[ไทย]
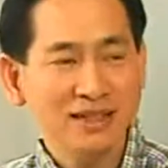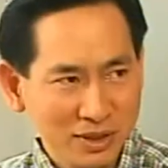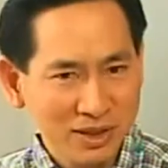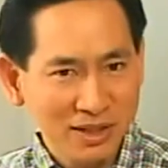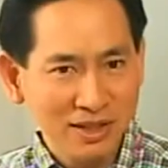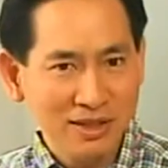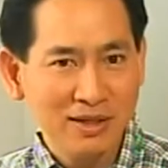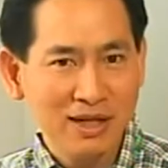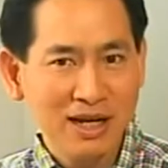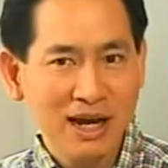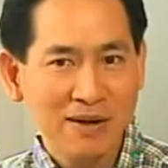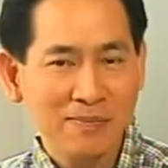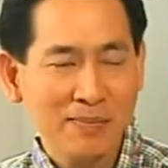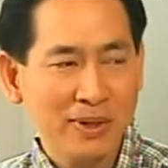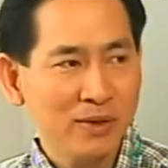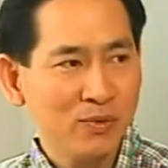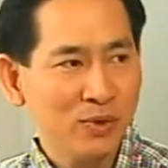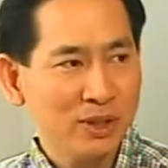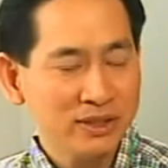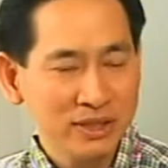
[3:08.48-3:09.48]
ที่กลายเป็
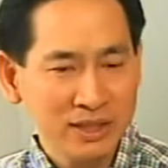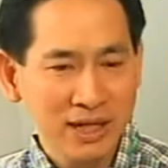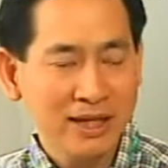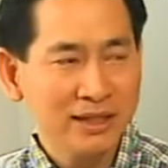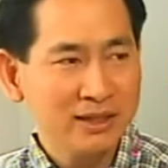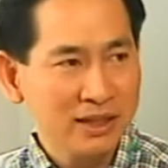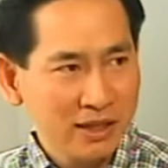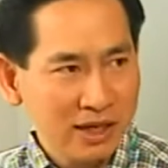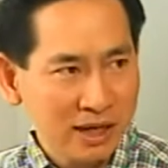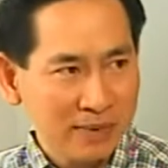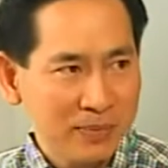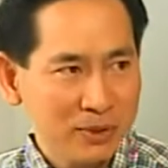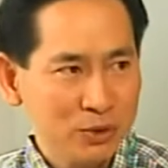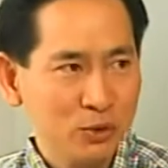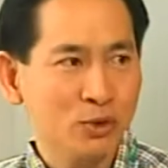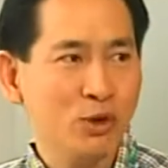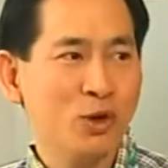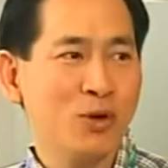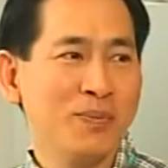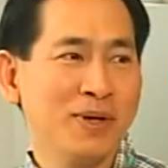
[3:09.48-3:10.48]
นว่า CSR เกิดเป็น
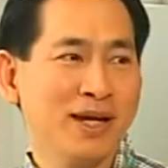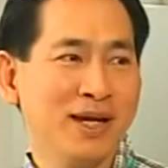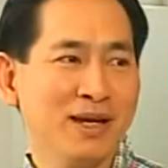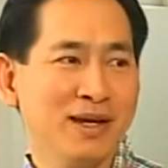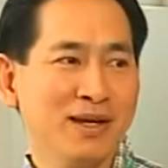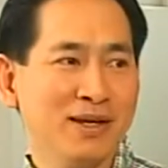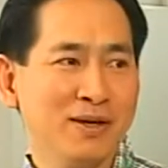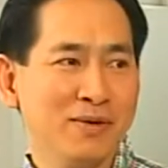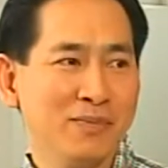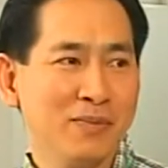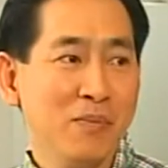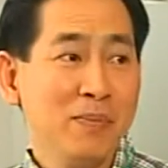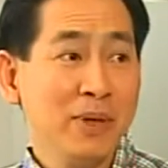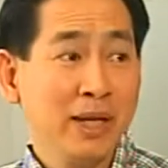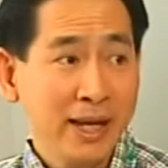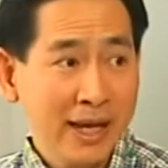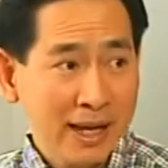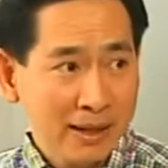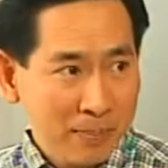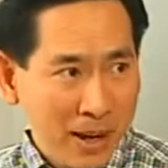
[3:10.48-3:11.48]
จุดลบไงฮะเพราะเป็น
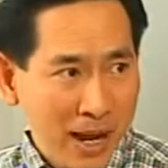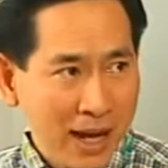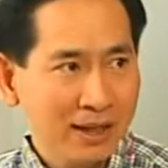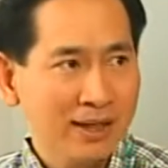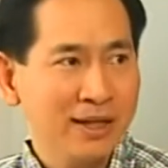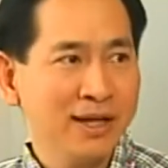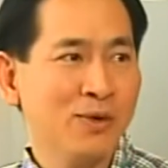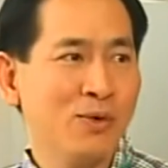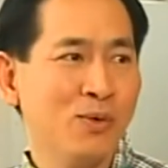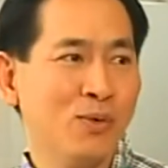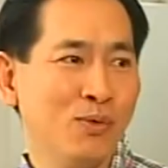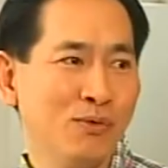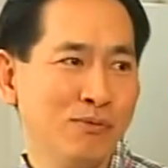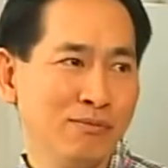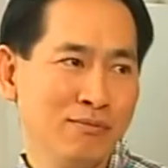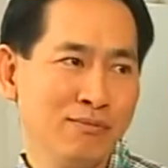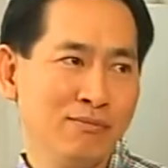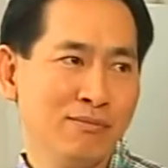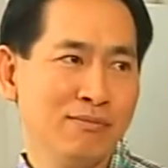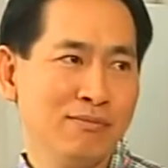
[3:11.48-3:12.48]
แค่พาร์ทเดียว
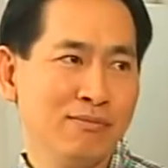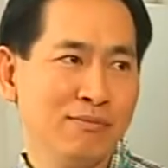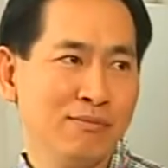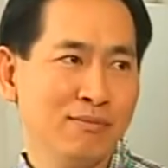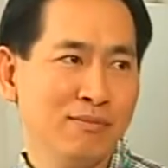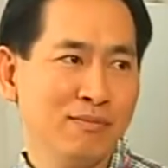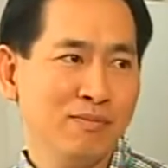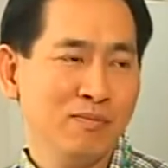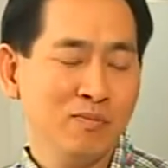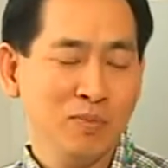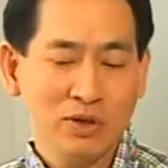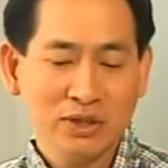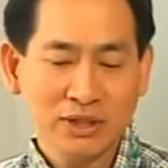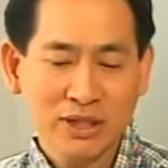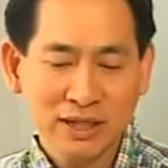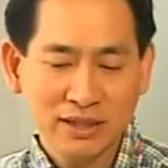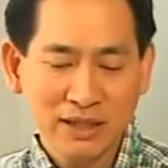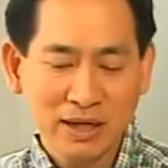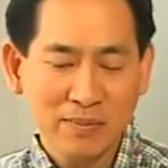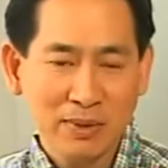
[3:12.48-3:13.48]
เพราะ
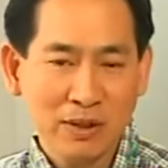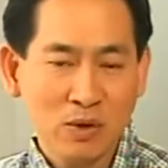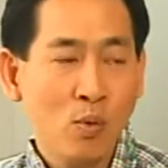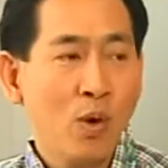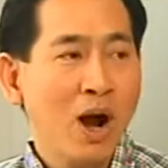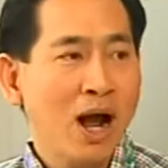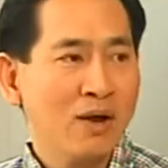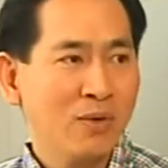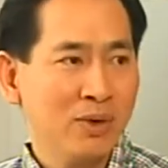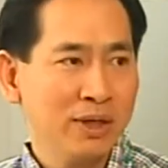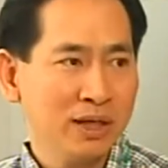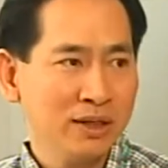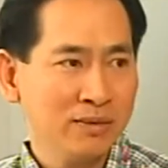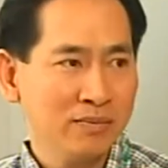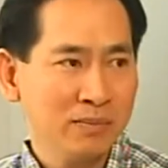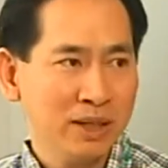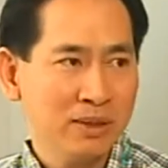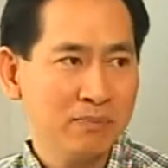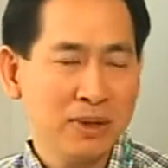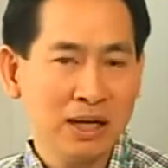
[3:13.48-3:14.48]
CSR มันกว้างกว่านั้น
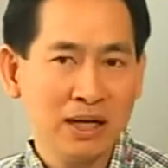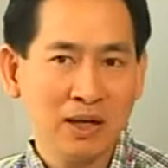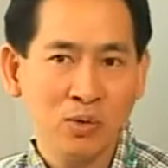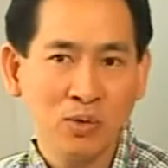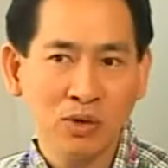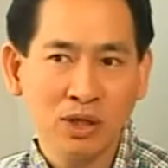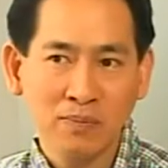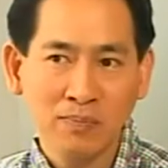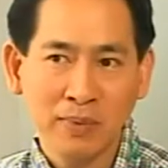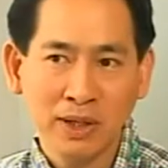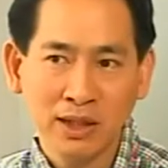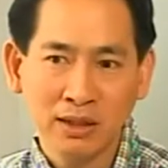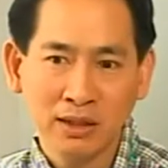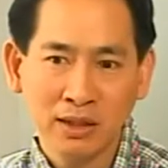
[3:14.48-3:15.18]
มันลงลึกไป